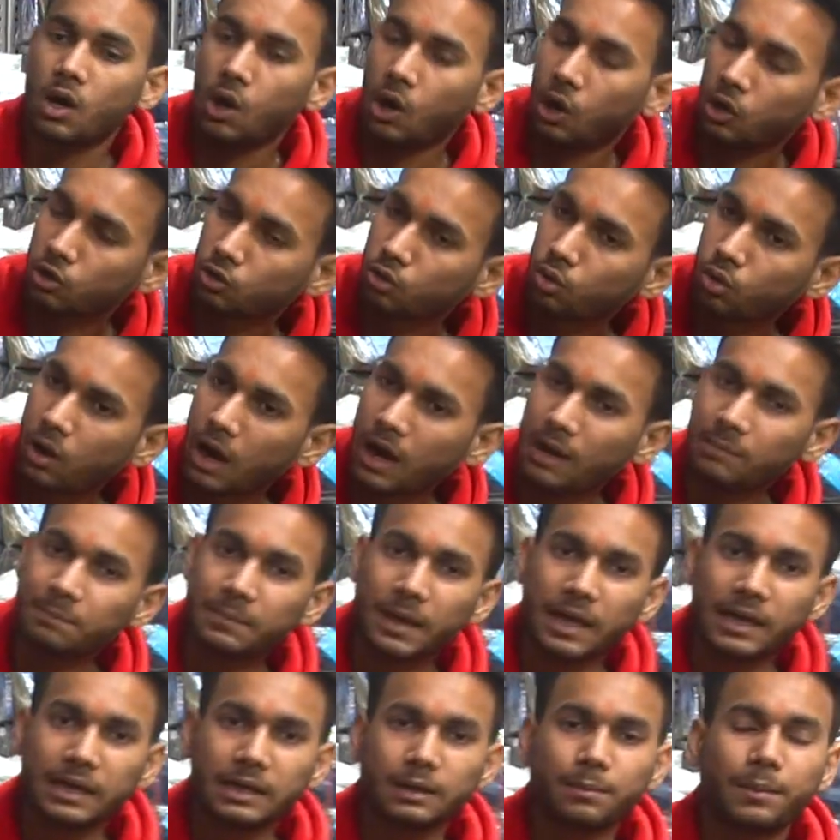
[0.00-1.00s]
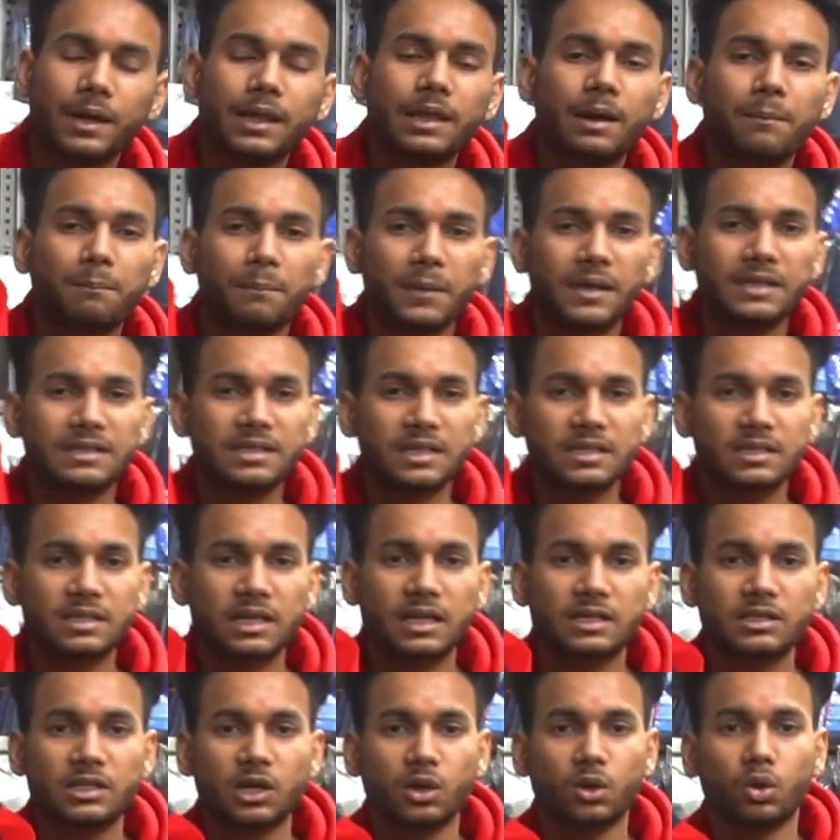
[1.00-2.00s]
और दुकान पे आने के बाद आप परचेस
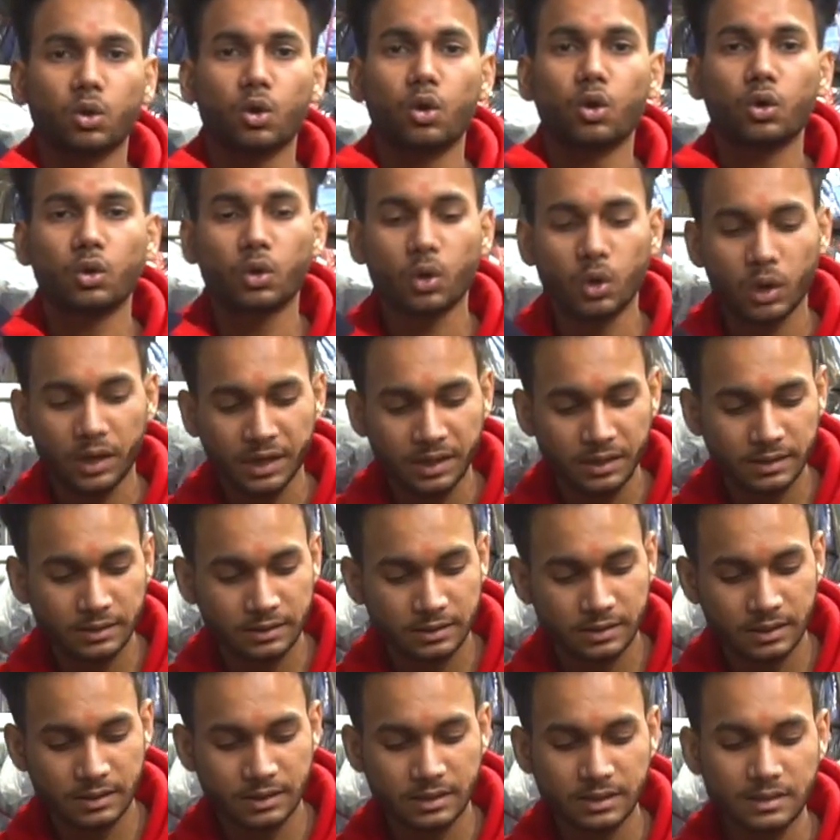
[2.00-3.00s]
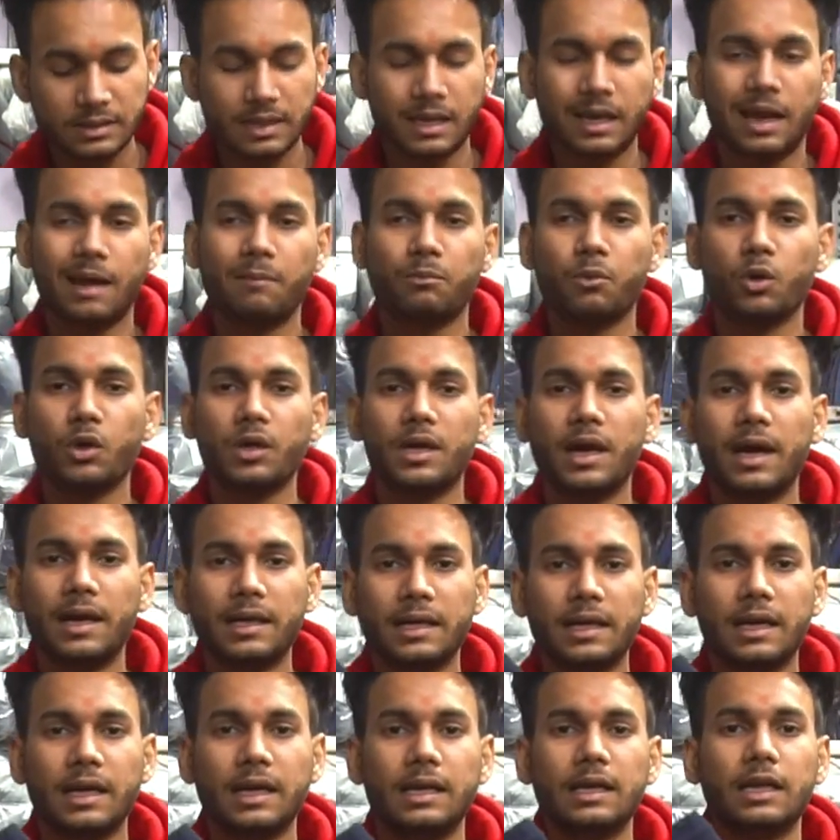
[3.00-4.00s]
कर सकते हो कोई जिसके साथ आपको ये
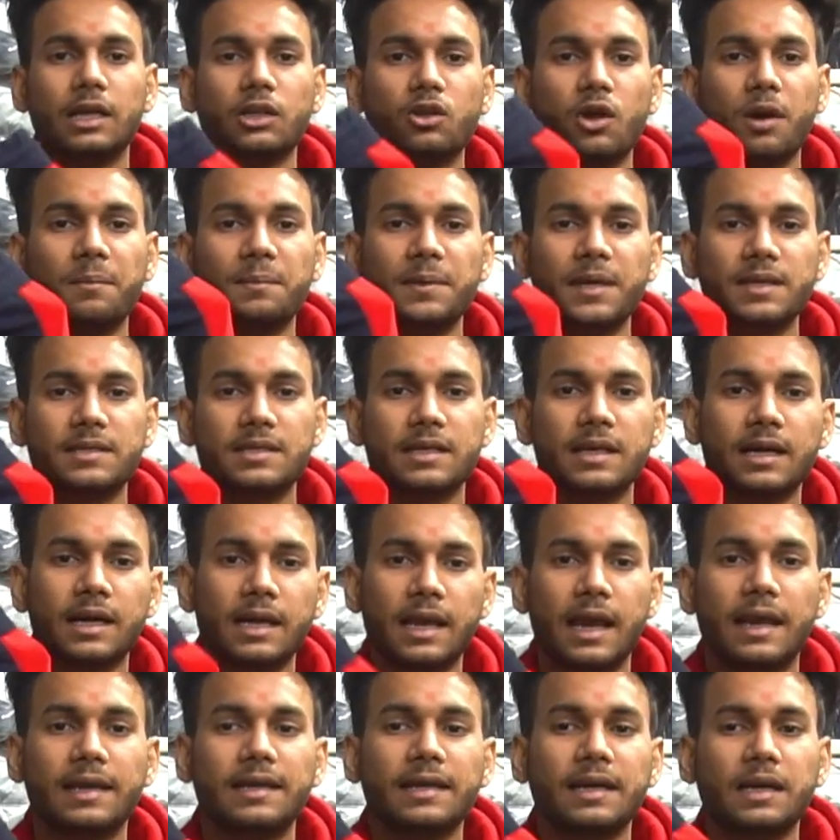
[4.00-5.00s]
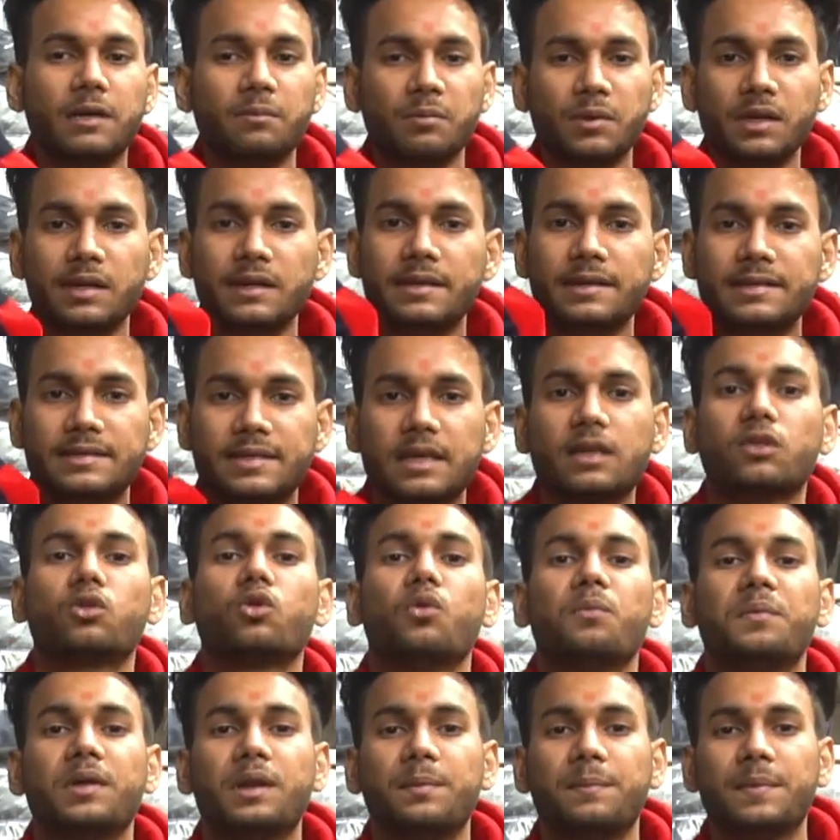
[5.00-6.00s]
आर्टिकल है तो आप ये सिंगल आर्टिकल भी ले सकते
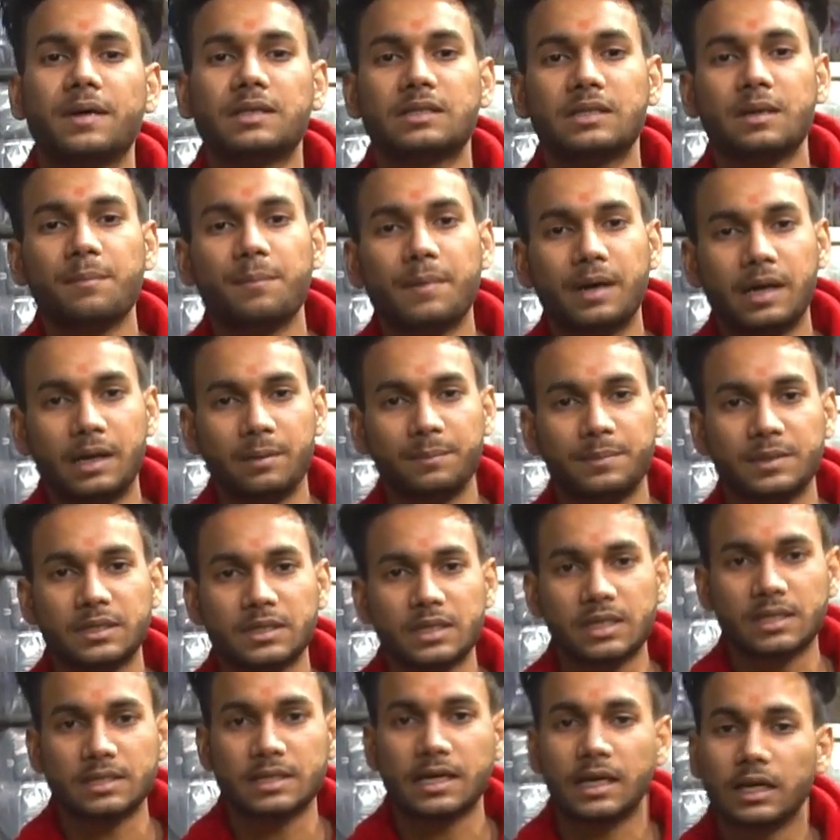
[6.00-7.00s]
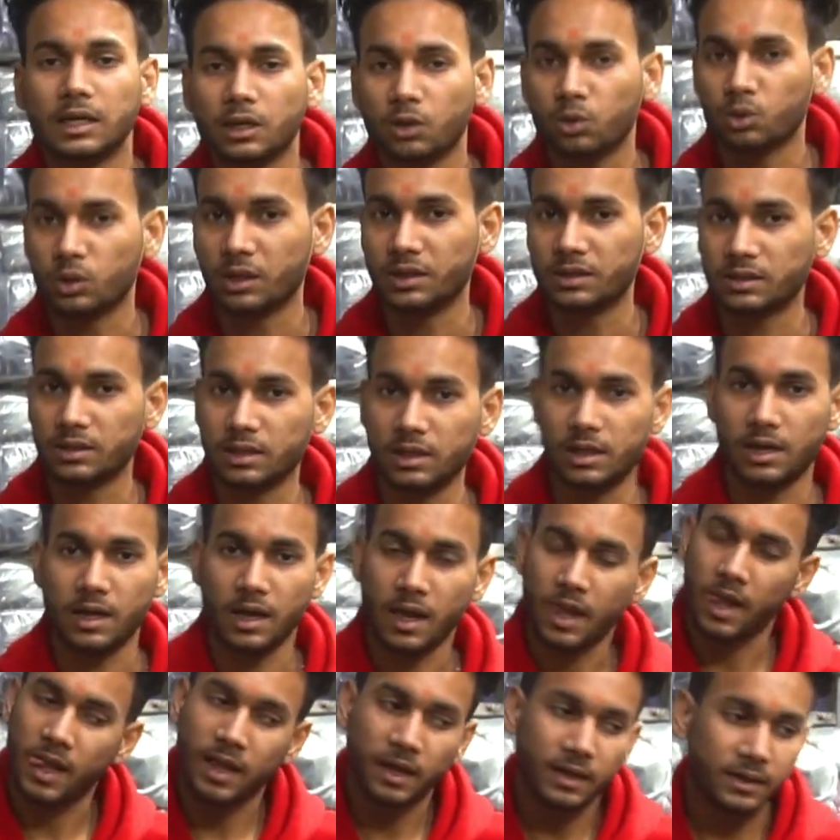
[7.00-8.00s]
हो मेरे पास से बारह पीस का सेट जी बहुत
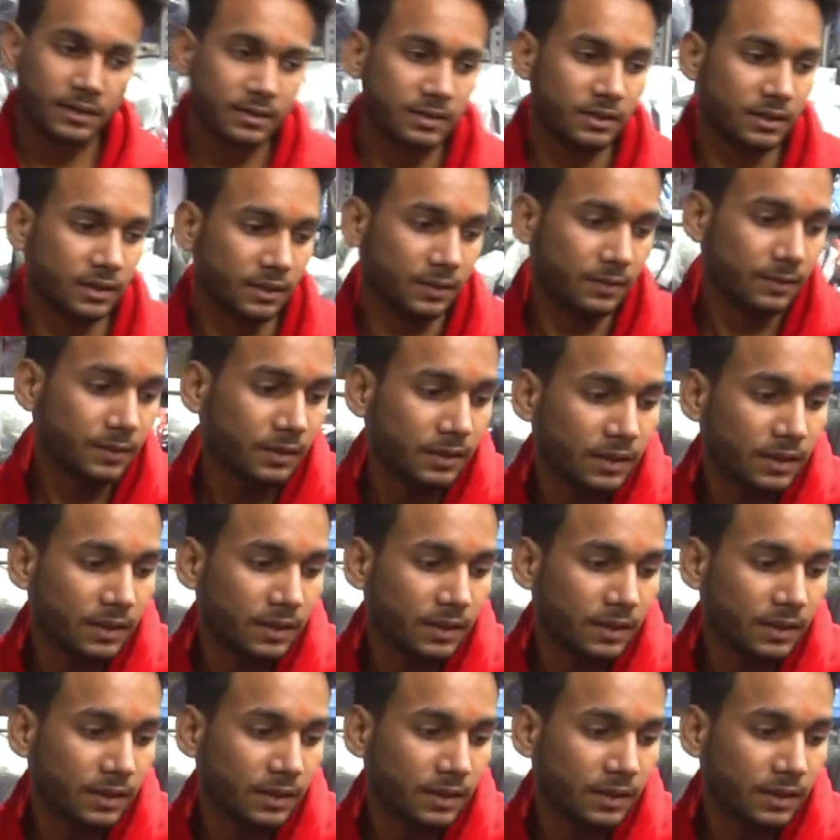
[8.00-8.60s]
बढ़िया जी